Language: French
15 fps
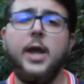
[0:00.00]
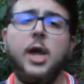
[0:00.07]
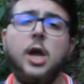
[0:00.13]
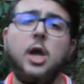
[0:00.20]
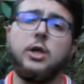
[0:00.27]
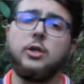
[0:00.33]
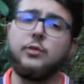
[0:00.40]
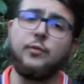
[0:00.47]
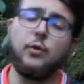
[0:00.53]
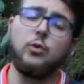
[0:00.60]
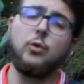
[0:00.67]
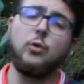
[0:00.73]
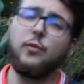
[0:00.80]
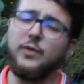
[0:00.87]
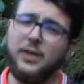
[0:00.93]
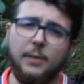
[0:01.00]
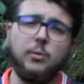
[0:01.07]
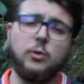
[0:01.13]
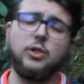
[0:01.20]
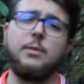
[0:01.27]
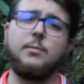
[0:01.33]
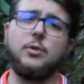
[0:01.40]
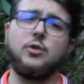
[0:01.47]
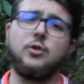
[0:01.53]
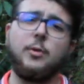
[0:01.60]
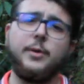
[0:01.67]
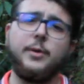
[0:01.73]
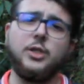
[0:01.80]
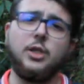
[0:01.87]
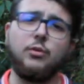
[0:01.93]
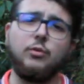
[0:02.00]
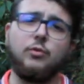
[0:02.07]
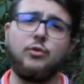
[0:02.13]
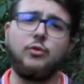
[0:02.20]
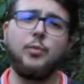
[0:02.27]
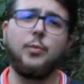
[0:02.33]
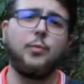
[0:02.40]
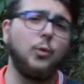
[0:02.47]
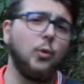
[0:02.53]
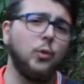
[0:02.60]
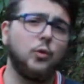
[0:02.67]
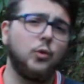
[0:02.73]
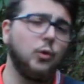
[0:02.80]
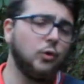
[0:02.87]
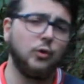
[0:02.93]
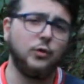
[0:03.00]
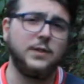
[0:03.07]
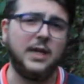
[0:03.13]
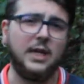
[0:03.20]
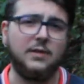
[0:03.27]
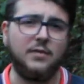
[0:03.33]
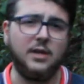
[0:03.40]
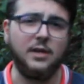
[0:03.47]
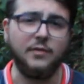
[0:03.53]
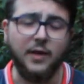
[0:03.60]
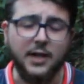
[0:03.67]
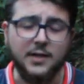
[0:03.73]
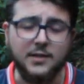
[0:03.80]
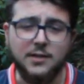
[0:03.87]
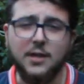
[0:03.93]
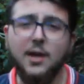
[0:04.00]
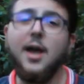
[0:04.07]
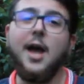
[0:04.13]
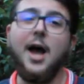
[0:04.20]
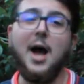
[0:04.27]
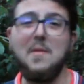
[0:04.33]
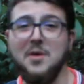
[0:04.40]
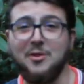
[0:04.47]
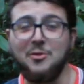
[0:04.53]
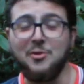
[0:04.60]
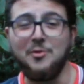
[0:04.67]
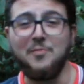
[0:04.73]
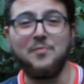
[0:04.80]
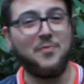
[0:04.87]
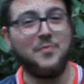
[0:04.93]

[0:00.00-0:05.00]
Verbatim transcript: Je vous retrouve très prochainement sur ma chaîne YouTube pour d'autres arrivées livresques. A bientôt, au